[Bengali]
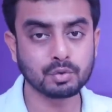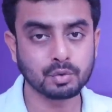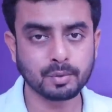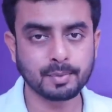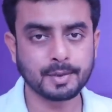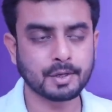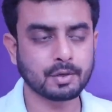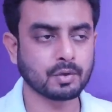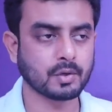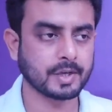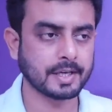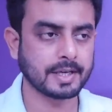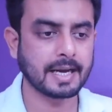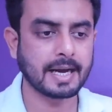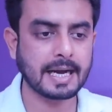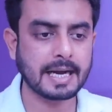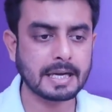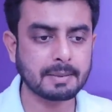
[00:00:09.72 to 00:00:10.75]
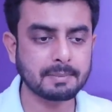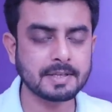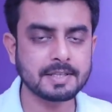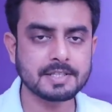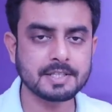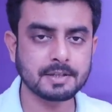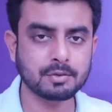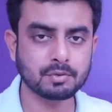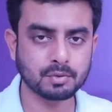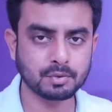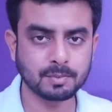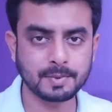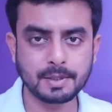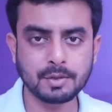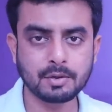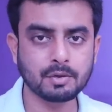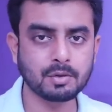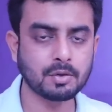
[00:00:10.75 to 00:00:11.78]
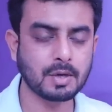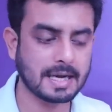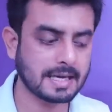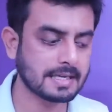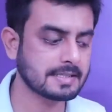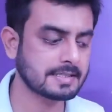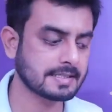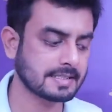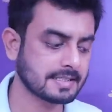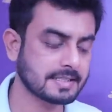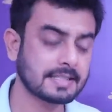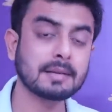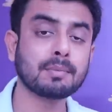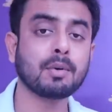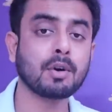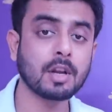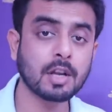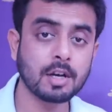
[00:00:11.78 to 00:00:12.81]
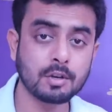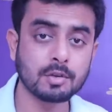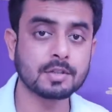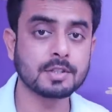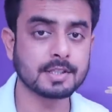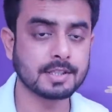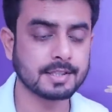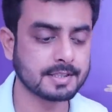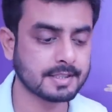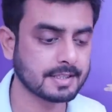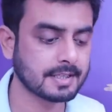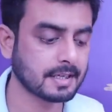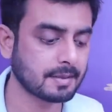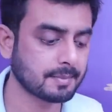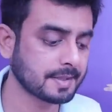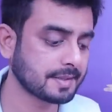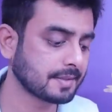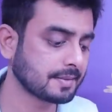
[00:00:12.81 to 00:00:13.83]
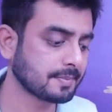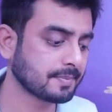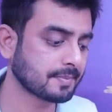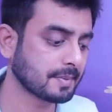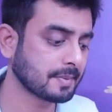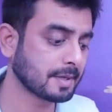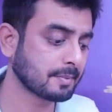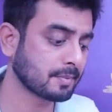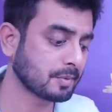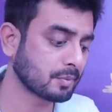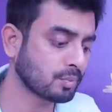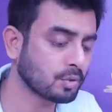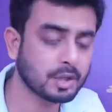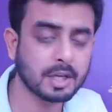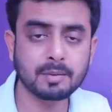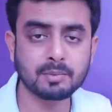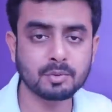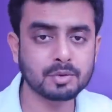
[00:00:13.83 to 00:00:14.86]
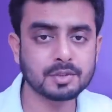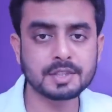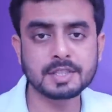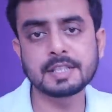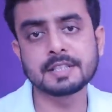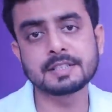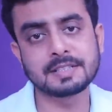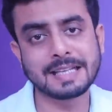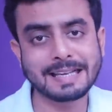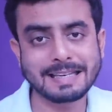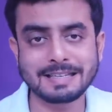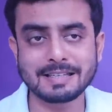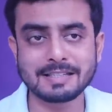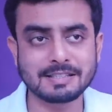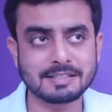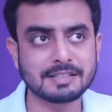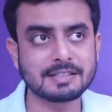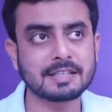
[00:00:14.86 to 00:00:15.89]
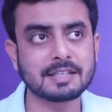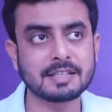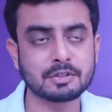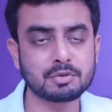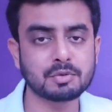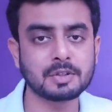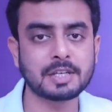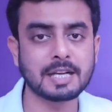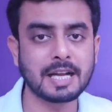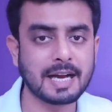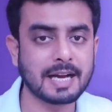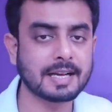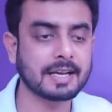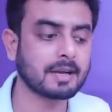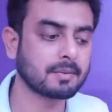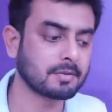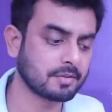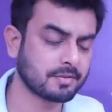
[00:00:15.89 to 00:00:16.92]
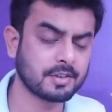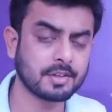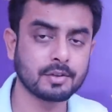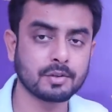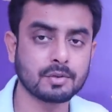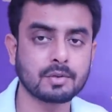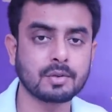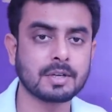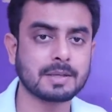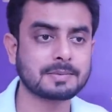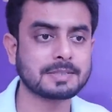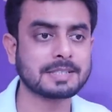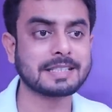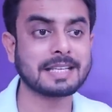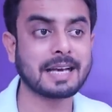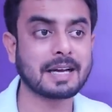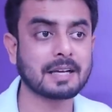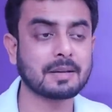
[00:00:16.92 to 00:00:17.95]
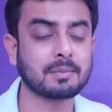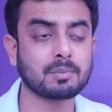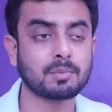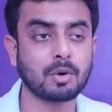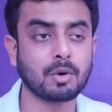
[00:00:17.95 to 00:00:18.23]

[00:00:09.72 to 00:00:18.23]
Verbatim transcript: দুর্ভিক্ষ নিয়ে আগামী যে দুর্ভিক্ষ আসছে যেটা বলা হচ্ছে যেটা আমাদের মানে প্রধানমন্ত্রী শেখ হাসিনা কিছুদিন আগে আমরা ভিডিও করলাম যে দেখ